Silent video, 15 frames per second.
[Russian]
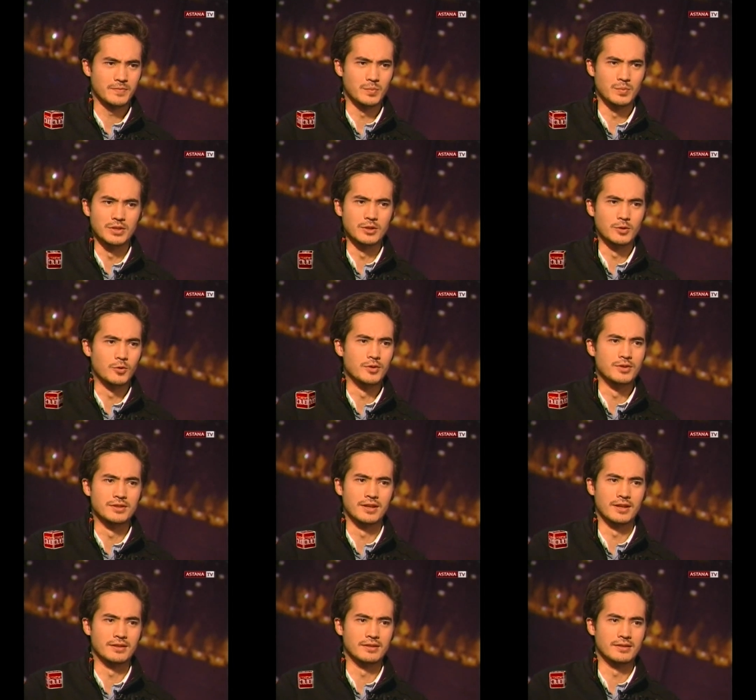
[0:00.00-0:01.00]
Мне такое не
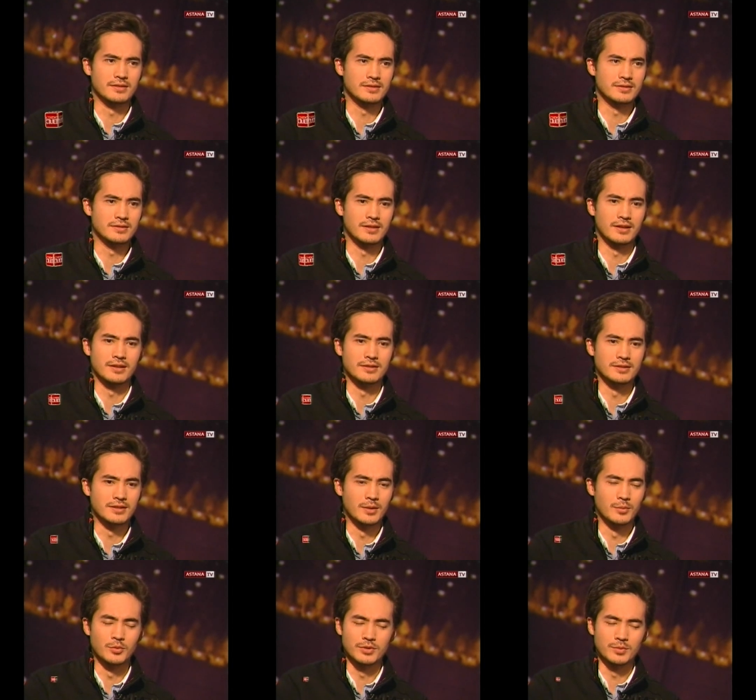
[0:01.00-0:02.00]
надо. Я
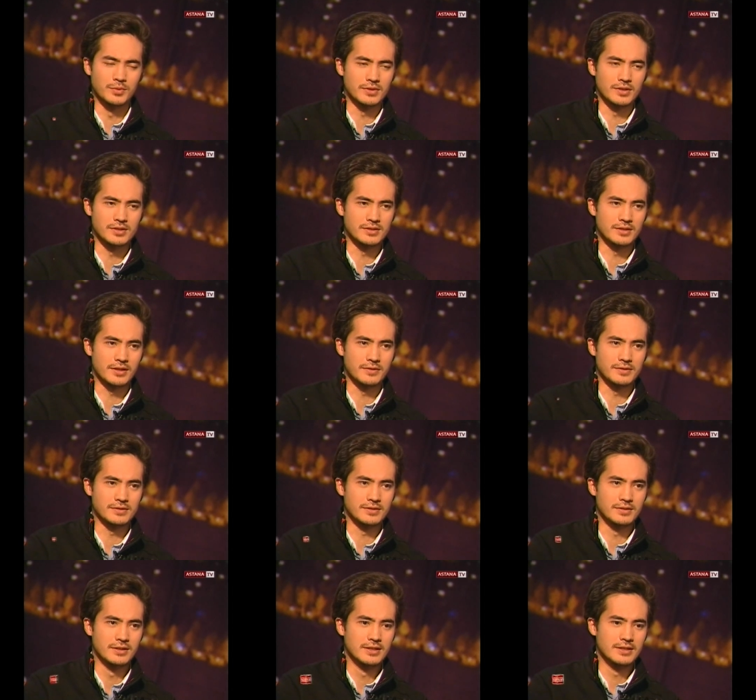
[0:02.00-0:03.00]
никому не пытаюсь
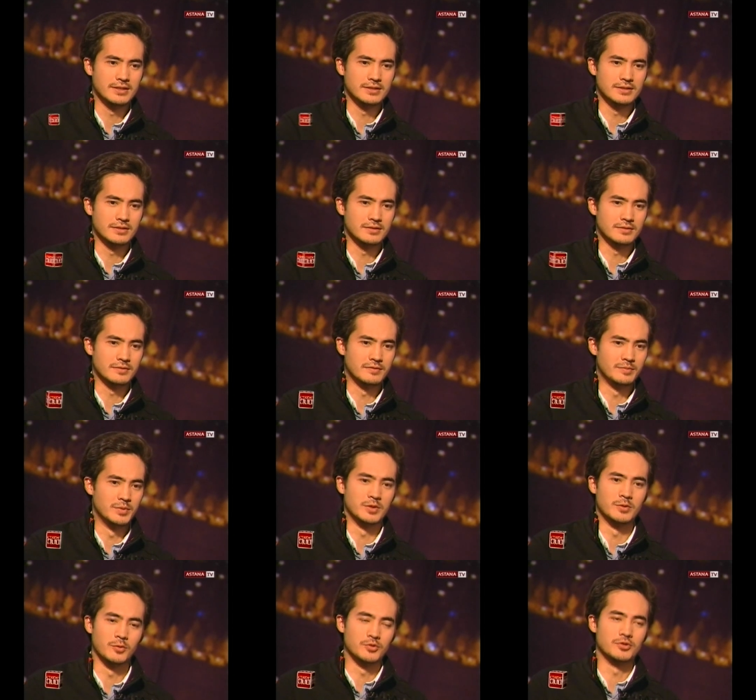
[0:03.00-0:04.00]
нравиться в
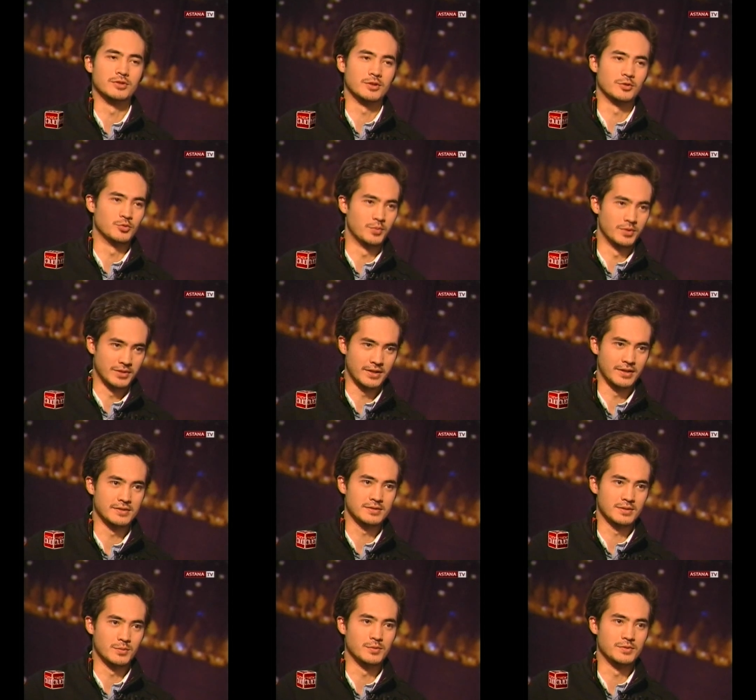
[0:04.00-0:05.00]
первую очередь хочу
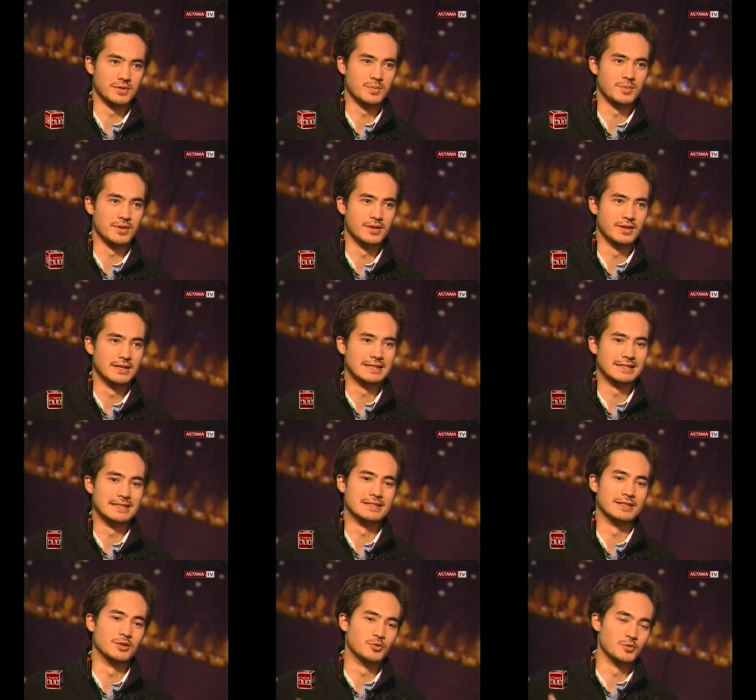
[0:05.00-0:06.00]
понравиться самому себе.
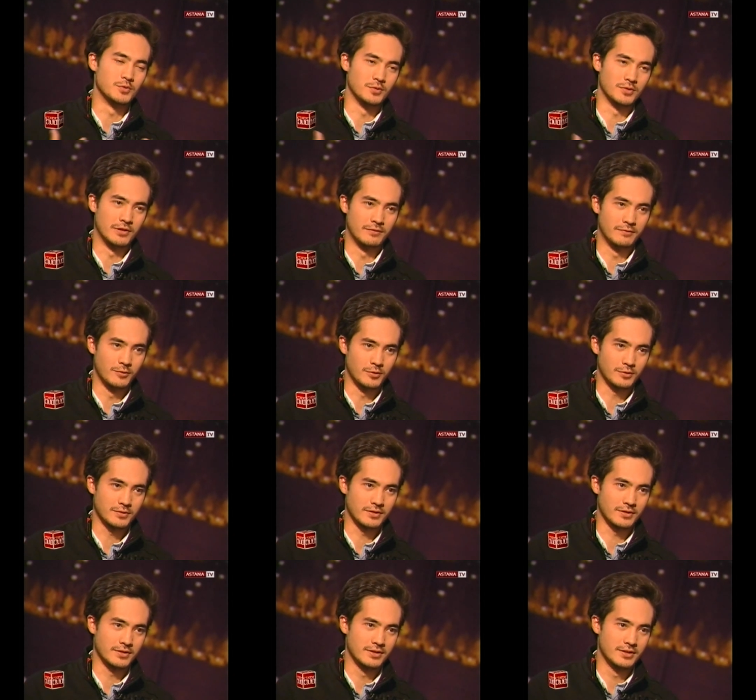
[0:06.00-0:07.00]
Если я чувствую
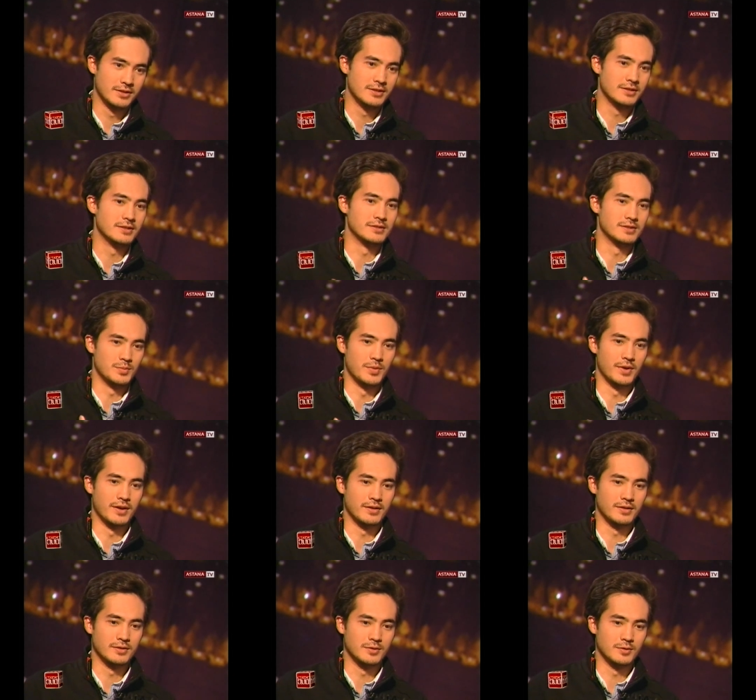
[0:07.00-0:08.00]
комфортно
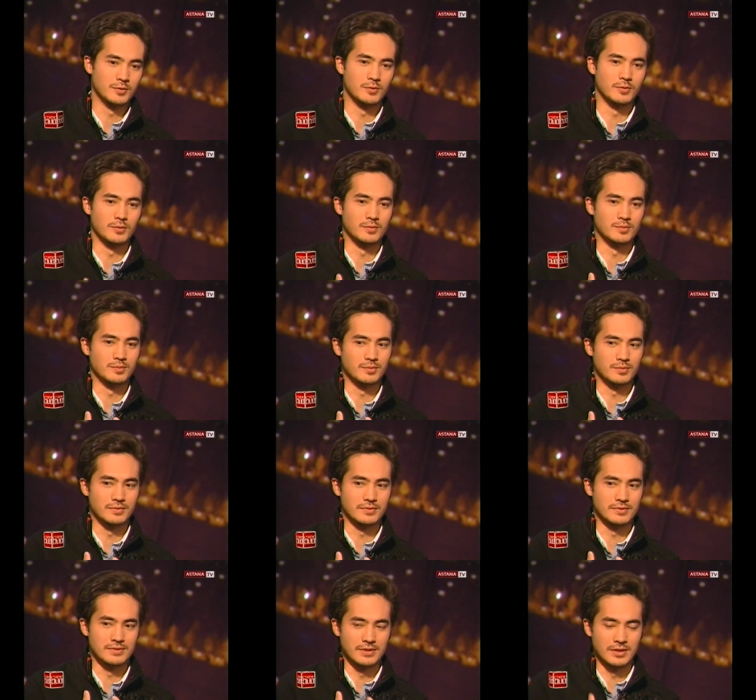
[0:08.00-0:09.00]
себя, то
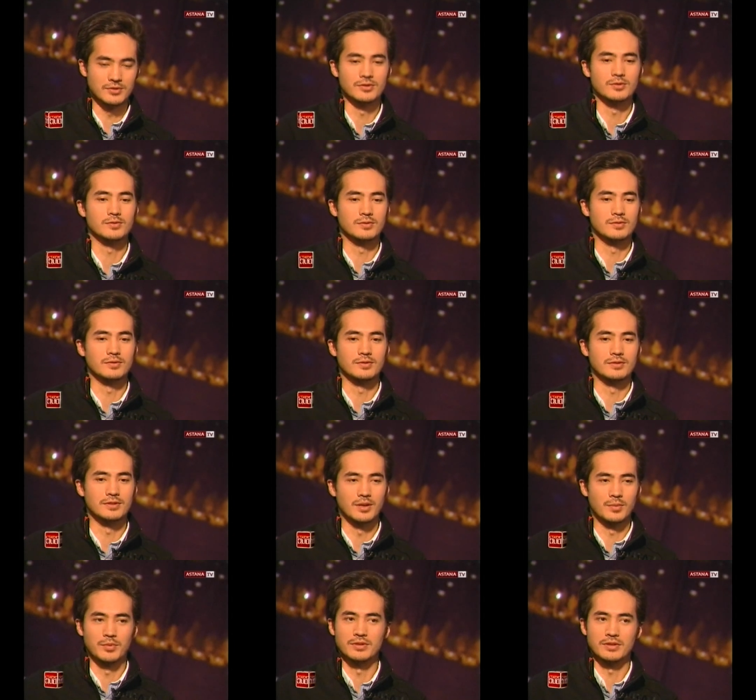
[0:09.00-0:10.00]
значит
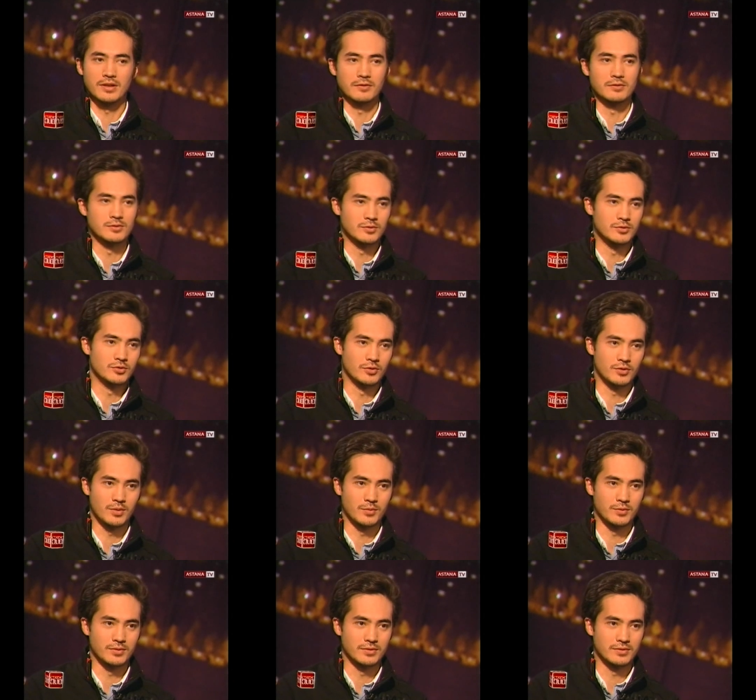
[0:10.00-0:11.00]
я понравлюсь еще
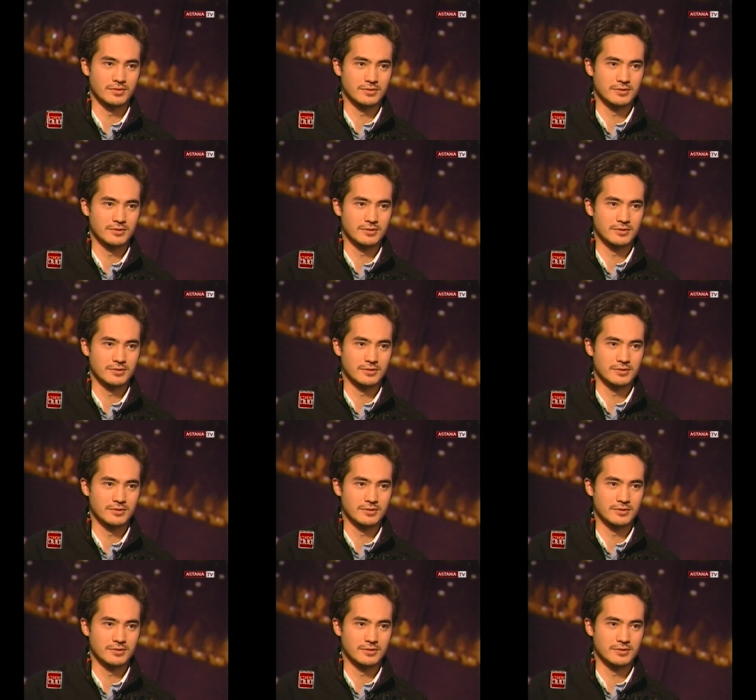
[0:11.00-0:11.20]
кому-то.